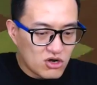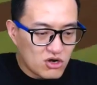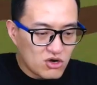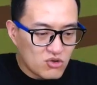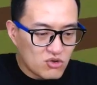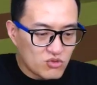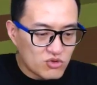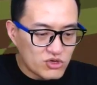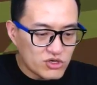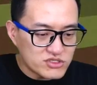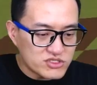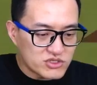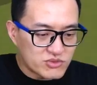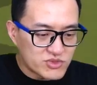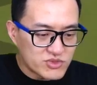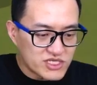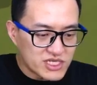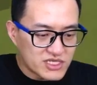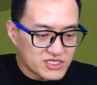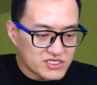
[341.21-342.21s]
我要怎么
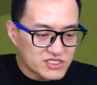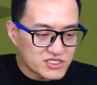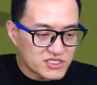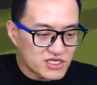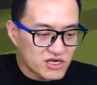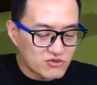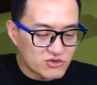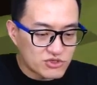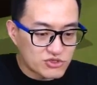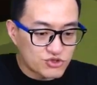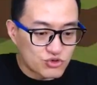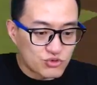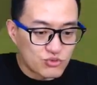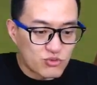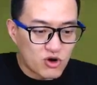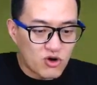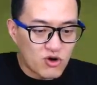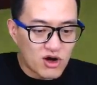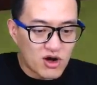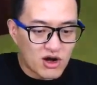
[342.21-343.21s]
才能骑上我的熊
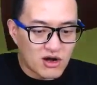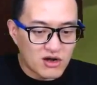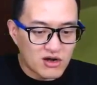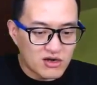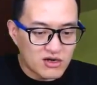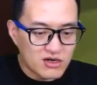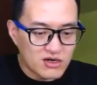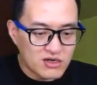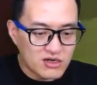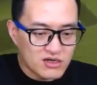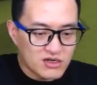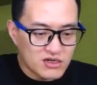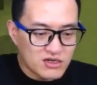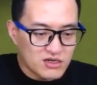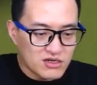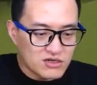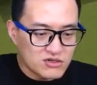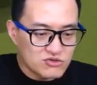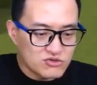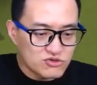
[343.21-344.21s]
猫啊？
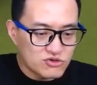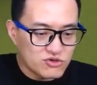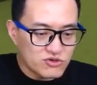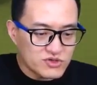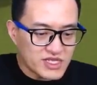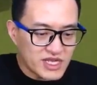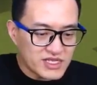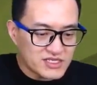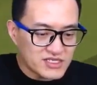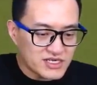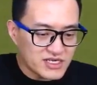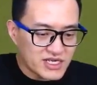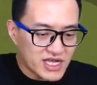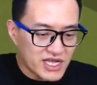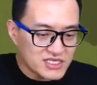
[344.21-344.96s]
如果我点这个开